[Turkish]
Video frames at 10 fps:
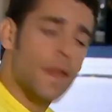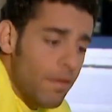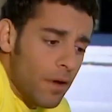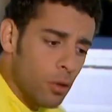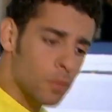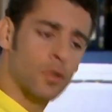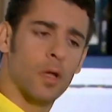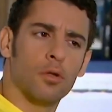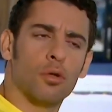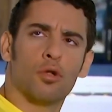E ne var oğlum?
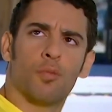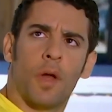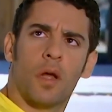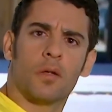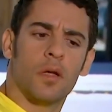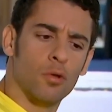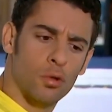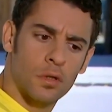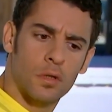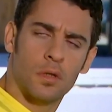Çalışıyoruz, para
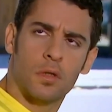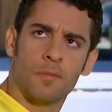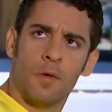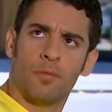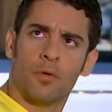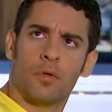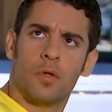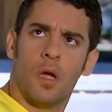kazanıyoruz. Hırsızlık mı yapıyoruz